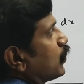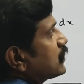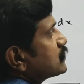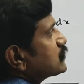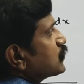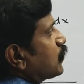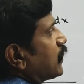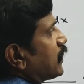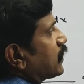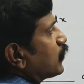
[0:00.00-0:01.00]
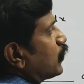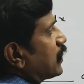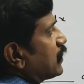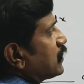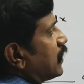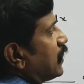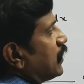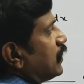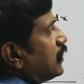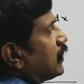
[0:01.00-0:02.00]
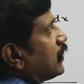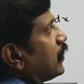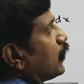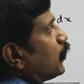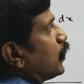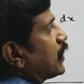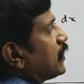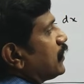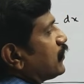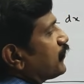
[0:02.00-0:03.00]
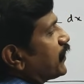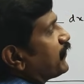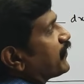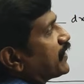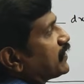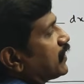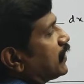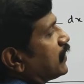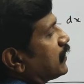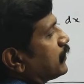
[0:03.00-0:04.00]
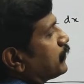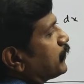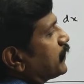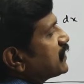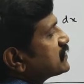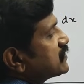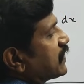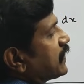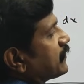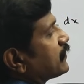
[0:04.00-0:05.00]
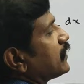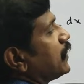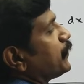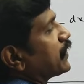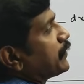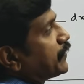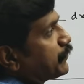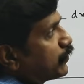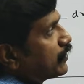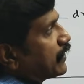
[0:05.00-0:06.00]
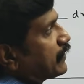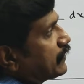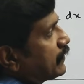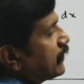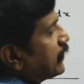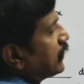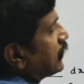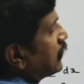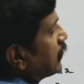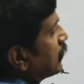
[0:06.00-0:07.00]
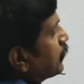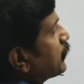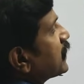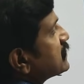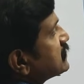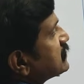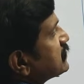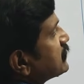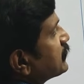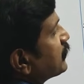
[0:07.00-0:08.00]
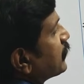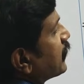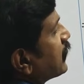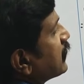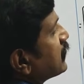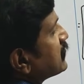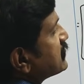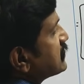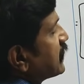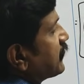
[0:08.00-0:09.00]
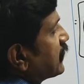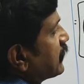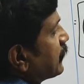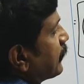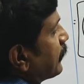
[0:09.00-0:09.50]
ஒன் ஸ்கொயர் ஒன்று தான் ஒன் இன்ட்டு ஃபைவ் ஃபைவ் தான் ப்ளஸ் நைன் அப்பர் லிமிட் போட்டேன் ப்ளஸ் செவன்